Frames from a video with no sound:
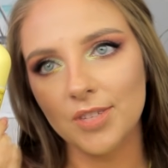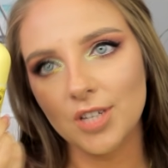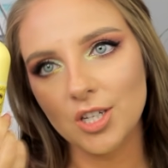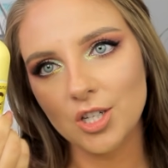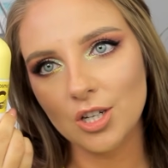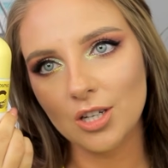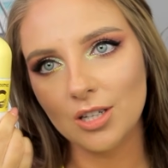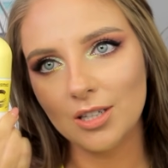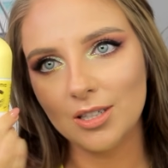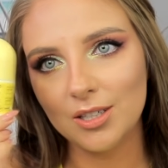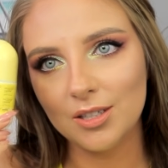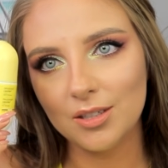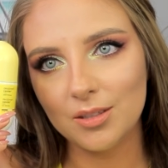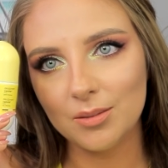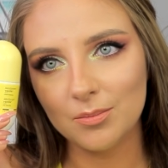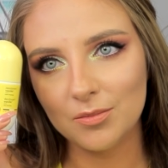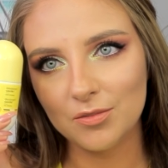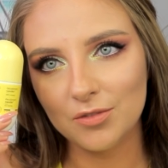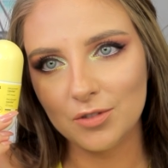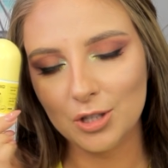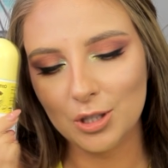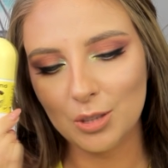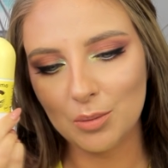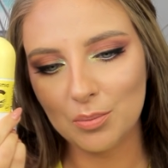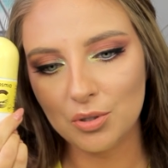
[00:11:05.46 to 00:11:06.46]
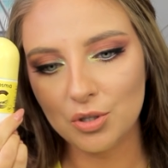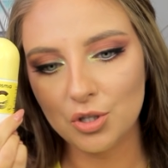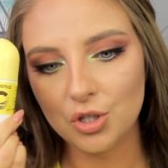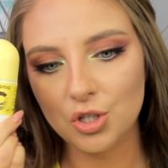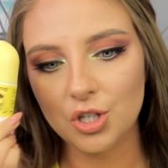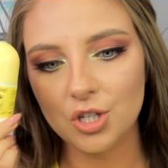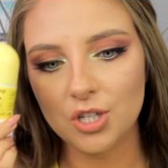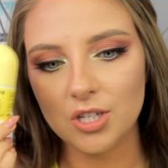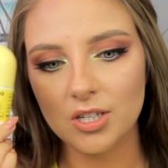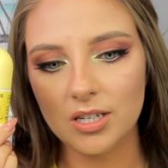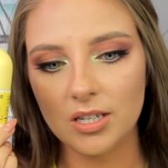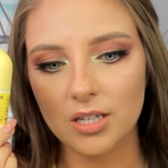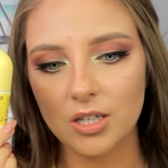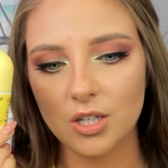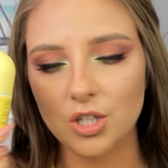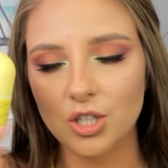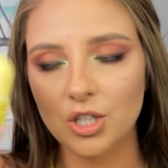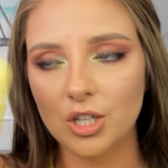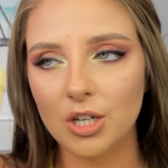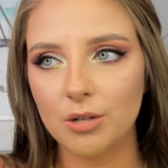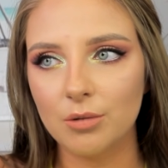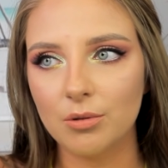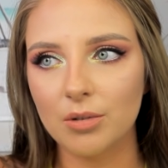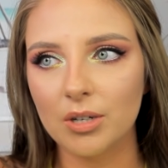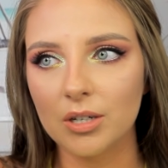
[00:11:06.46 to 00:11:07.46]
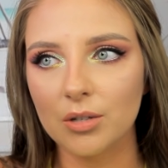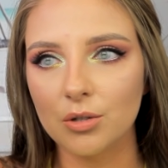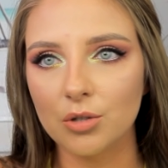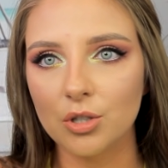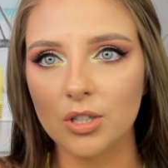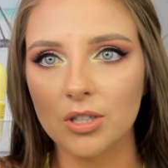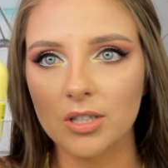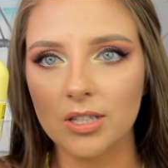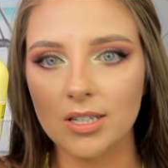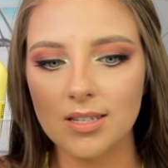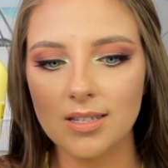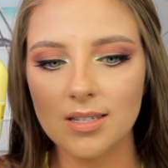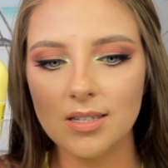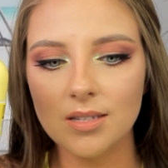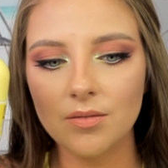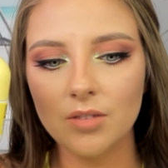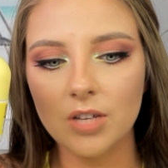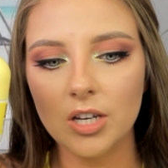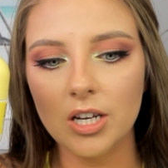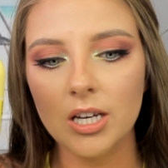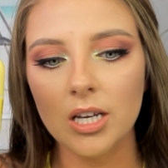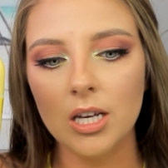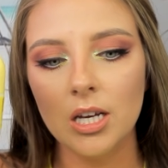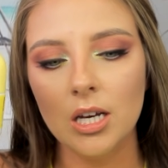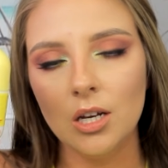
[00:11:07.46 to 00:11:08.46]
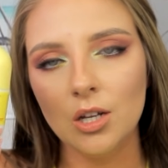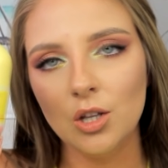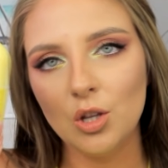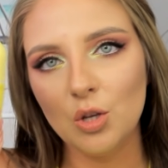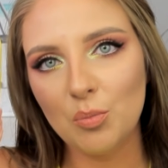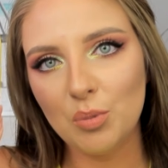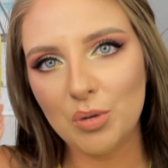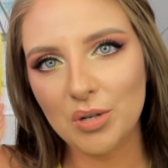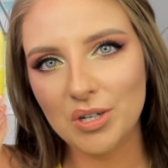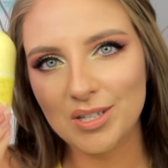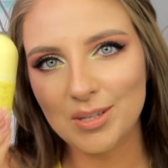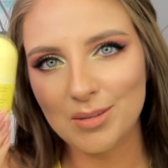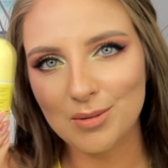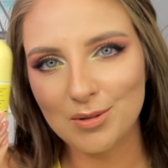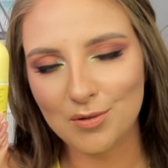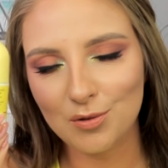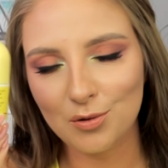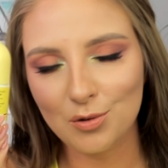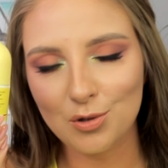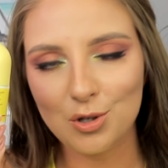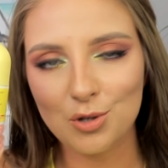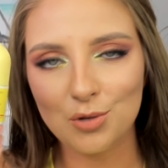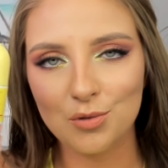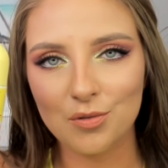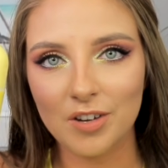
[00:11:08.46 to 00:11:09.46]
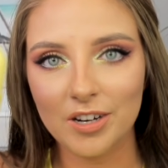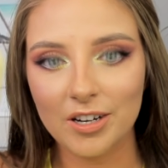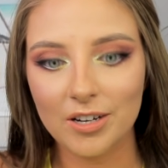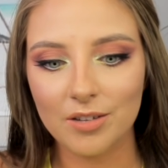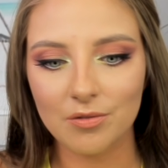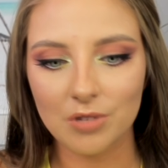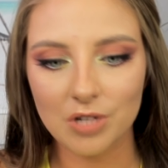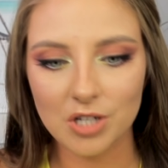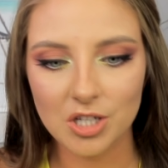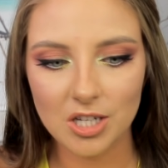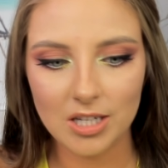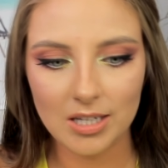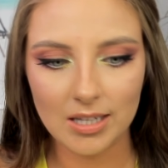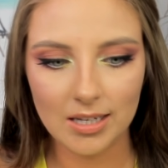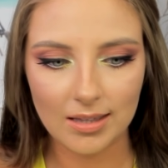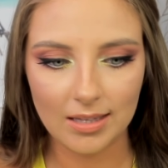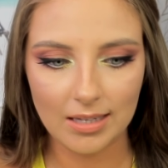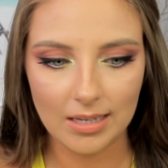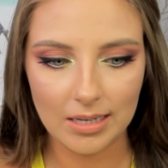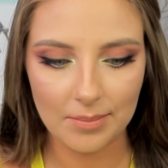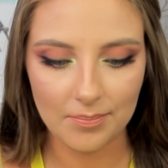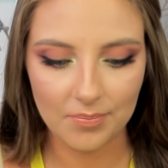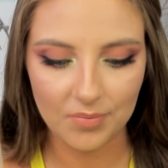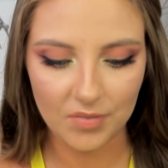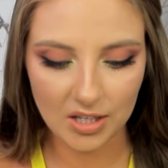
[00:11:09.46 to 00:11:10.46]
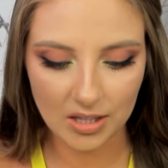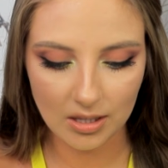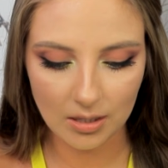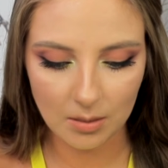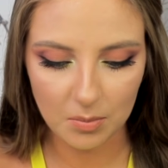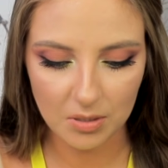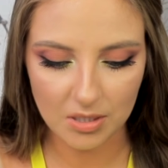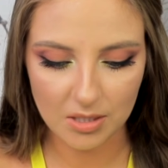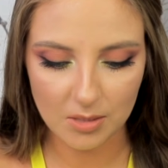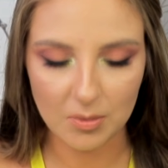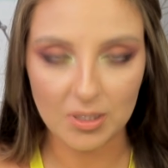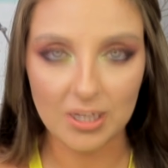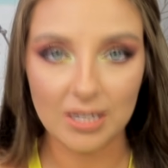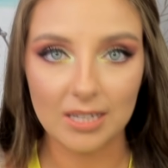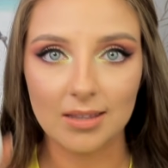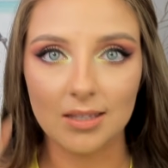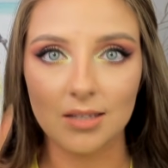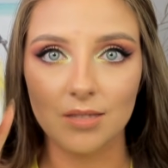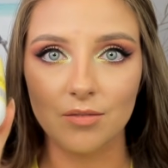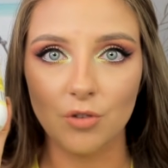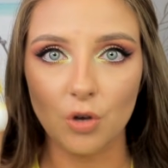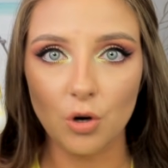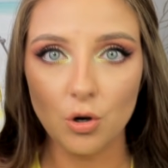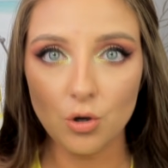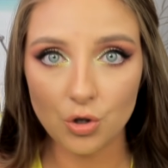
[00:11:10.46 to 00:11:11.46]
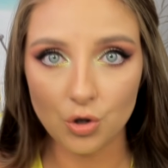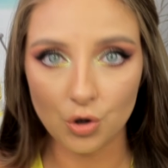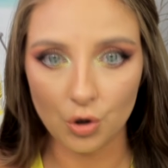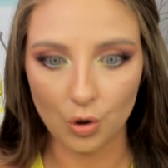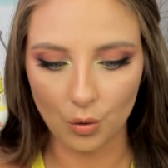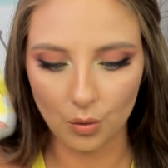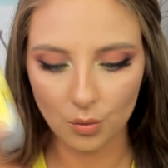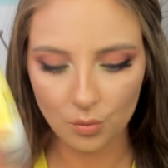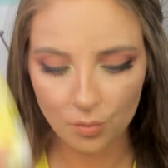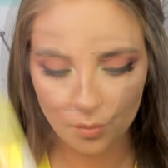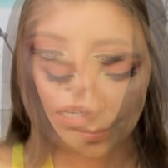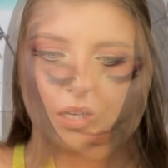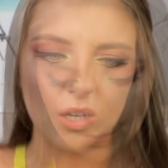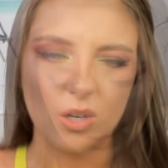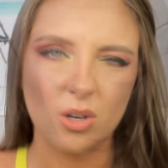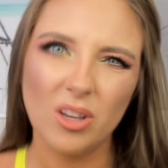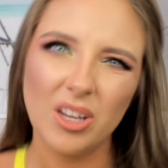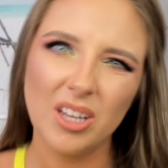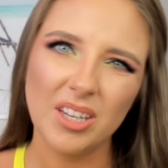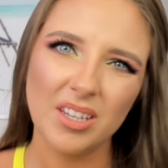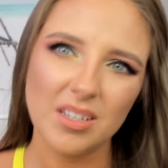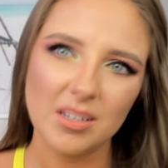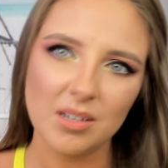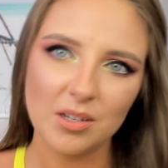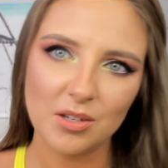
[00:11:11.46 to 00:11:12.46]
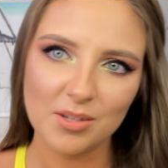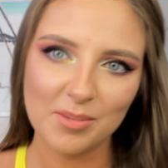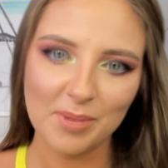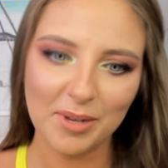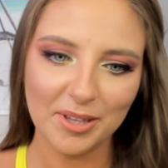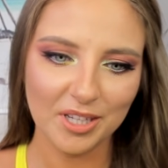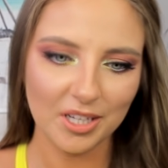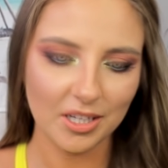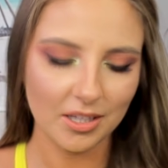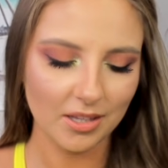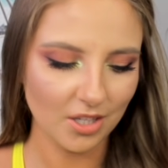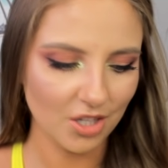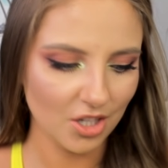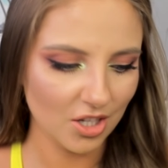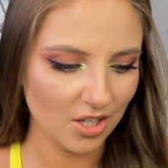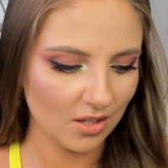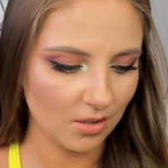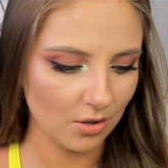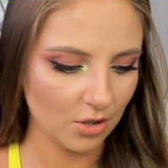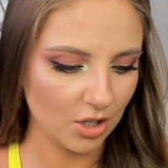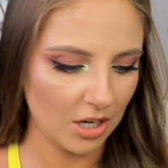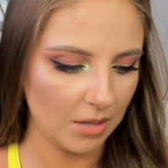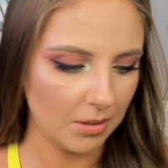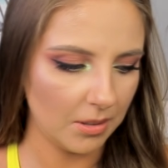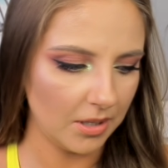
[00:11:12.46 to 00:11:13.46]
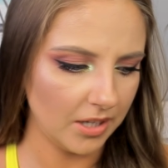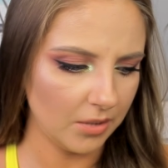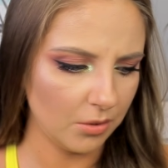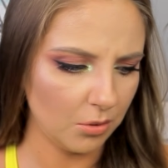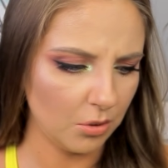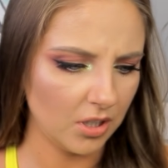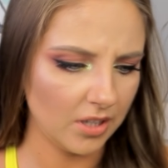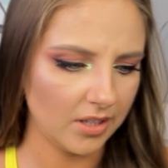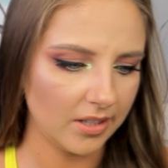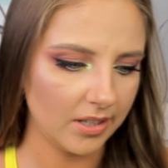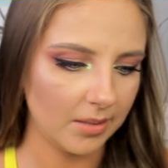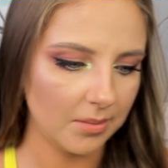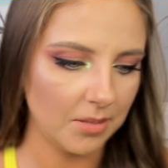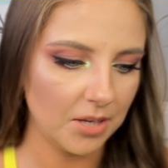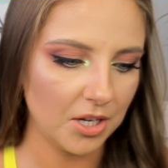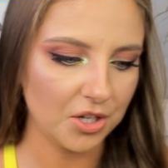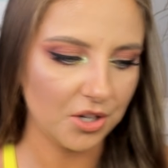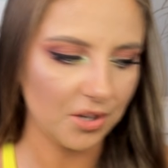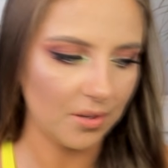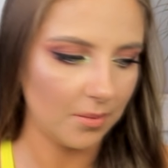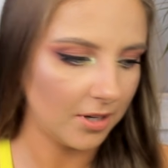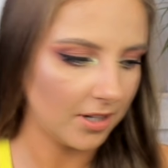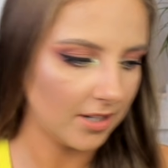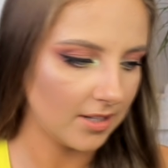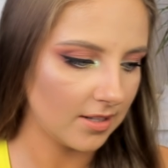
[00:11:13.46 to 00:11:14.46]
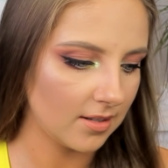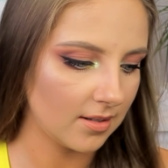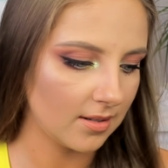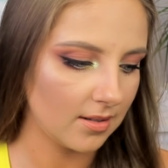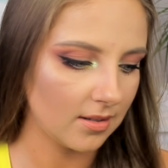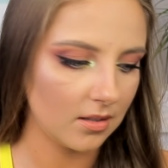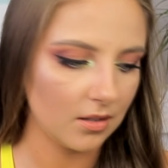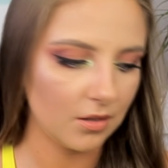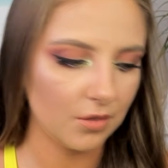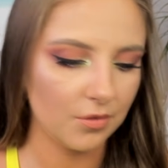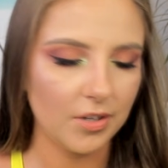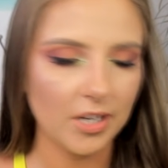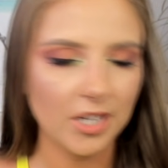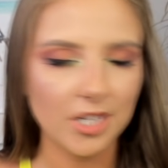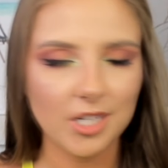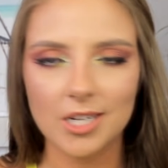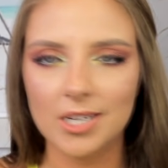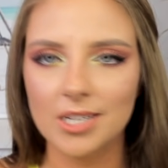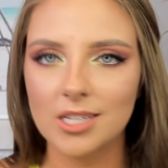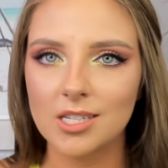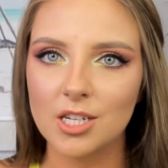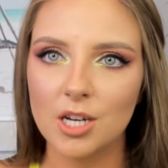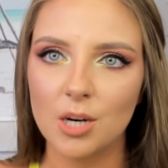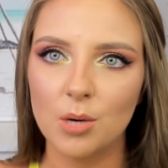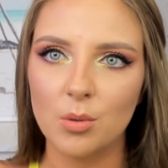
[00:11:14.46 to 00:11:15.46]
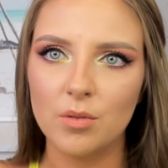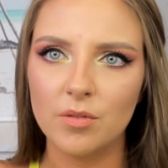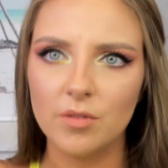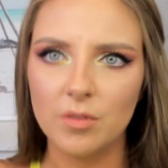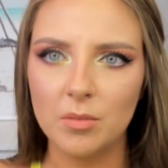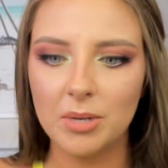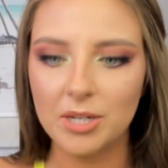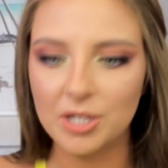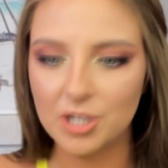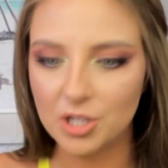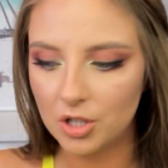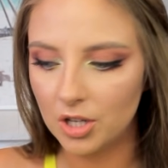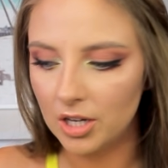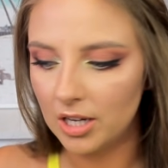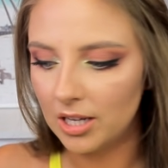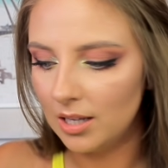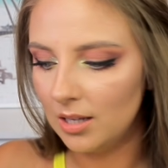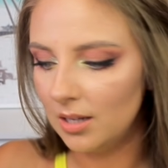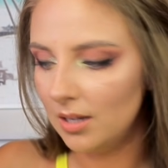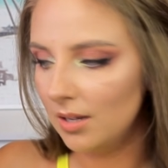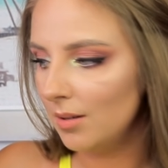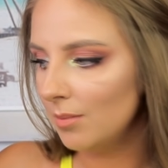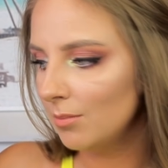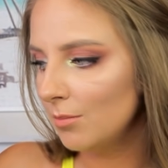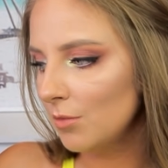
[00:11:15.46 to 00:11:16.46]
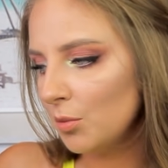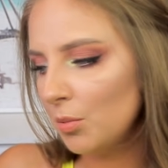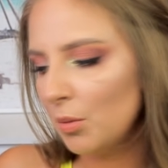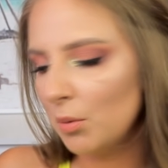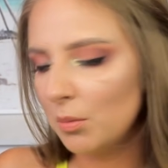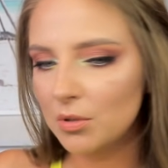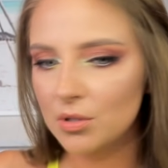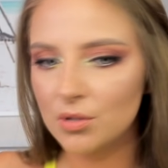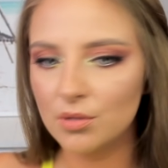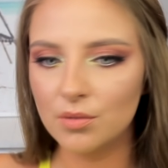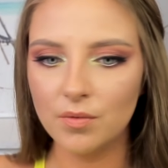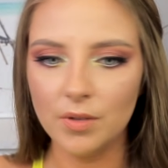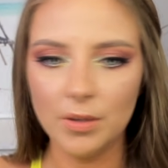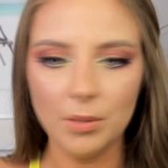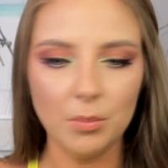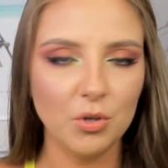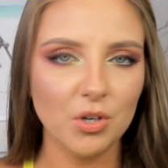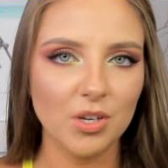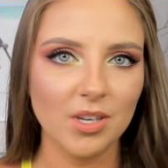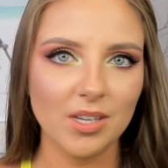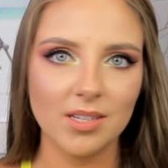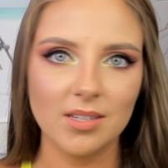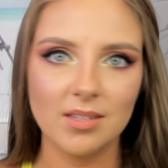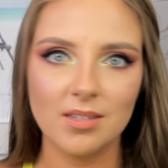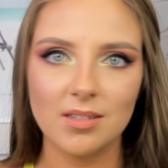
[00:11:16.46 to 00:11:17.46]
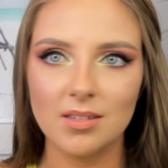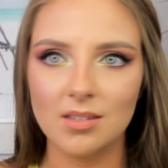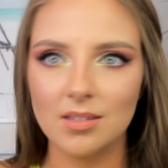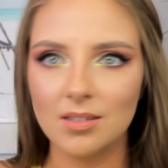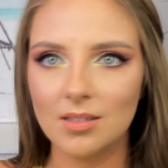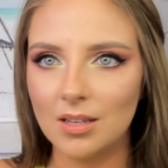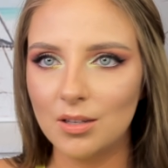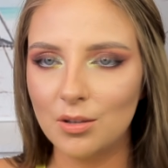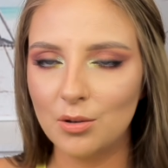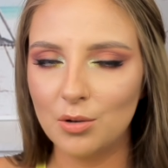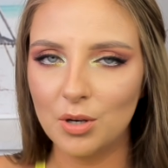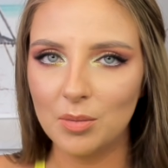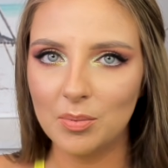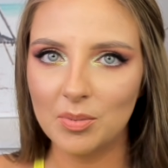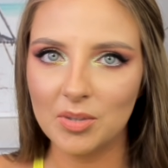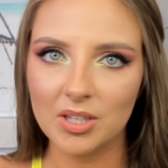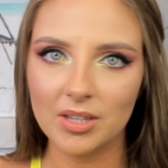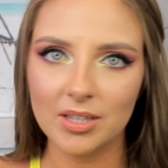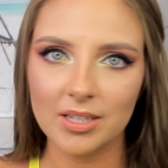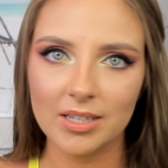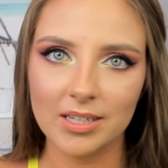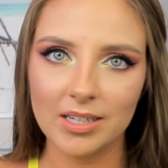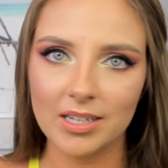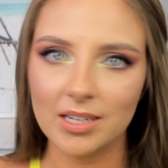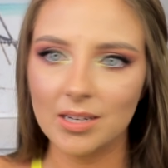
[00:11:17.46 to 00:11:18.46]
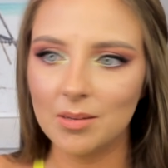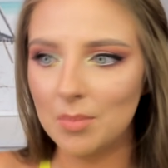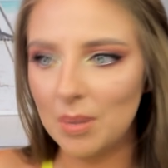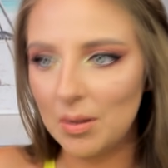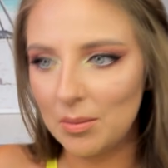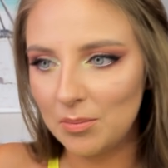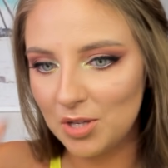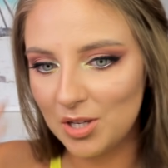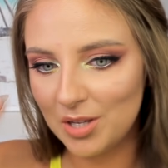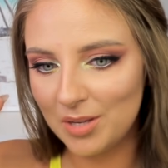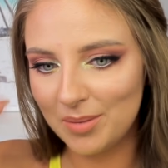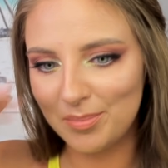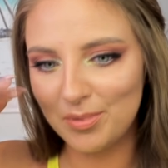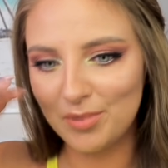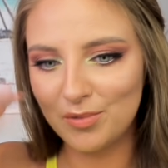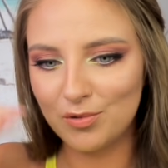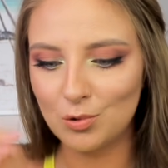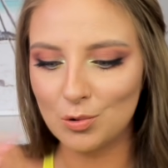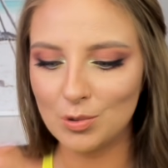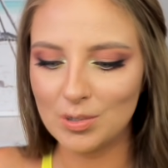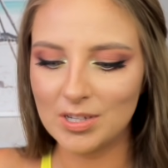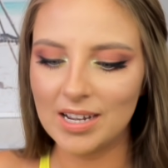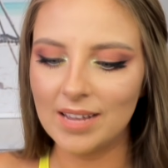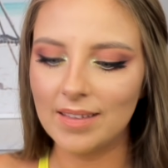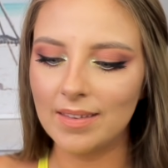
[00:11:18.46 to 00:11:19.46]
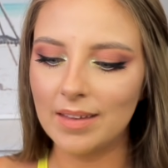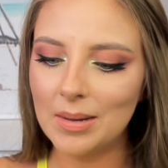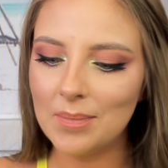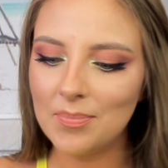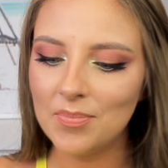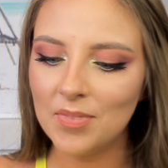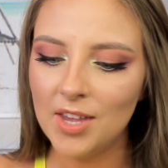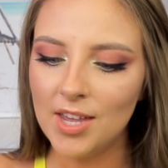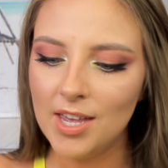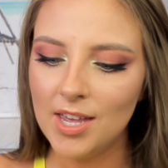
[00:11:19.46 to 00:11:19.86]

jeżeli Wy nie pocicie się jakoś intensywnie, to polecam zwrócić uwagę właśnie na te antyperspiranty w Oszą. Kolejny kosmetyk też jest do ciała, ja tutaj tak mieszam raz twarz, raz ciało, wybaczcie, ale no po prostu wyjmuję z tej torebki tak jak mam je powrzucane.